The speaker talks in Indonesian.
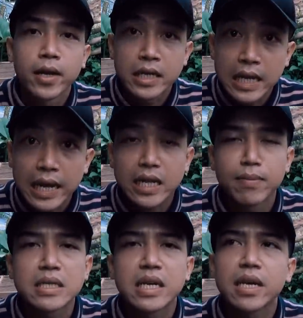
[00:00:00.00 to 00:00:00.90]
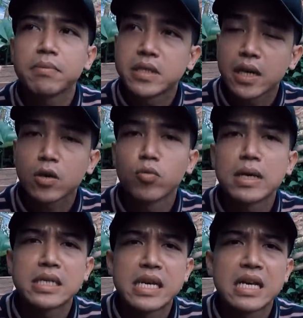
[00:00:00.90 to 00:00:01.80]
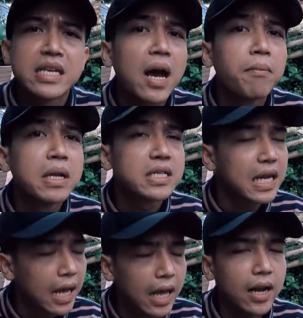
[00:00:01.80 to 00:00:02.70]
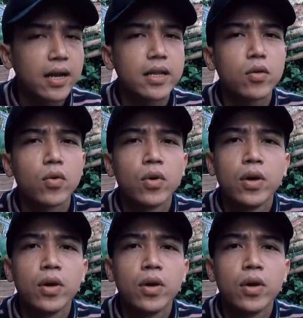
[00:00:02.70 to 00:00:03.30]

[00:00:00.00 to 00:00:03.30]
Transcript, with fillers: di daerah tempat saya bisa ke rumah saya aja ambil silakan gitu